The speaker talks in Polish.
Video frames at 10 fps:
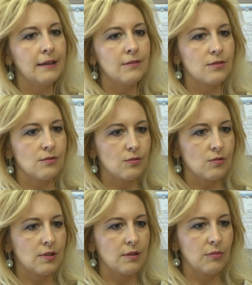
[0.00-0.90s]
W
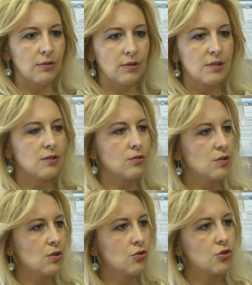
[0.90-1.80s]
związku z tym no jest to
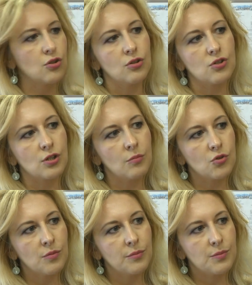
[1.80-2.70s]
coś, z czego
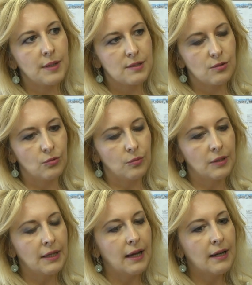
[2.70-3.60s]
możemy być bardzo
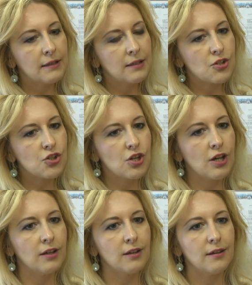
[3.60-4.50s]
dumni, ale też
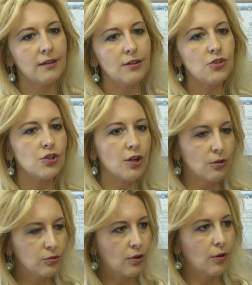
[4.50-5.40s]
liczne
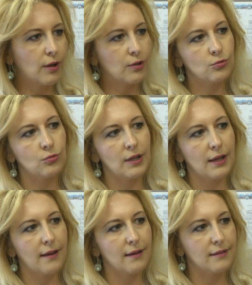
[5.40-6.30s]
kontrole,
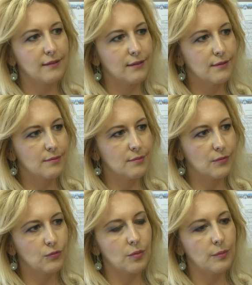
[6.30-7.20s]
które,
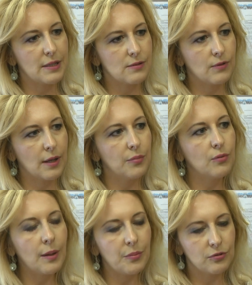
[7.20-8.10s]
którym placówka
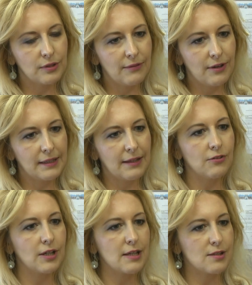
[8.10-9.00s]
była poddawana,
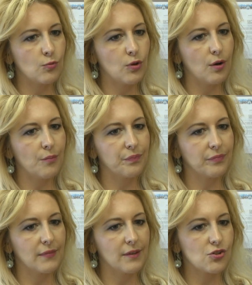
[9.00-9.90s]
wykazują,
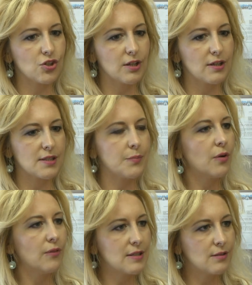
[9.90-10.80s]
że jest
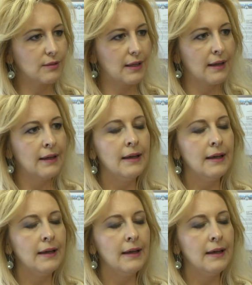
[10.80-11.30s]
pro prowadzona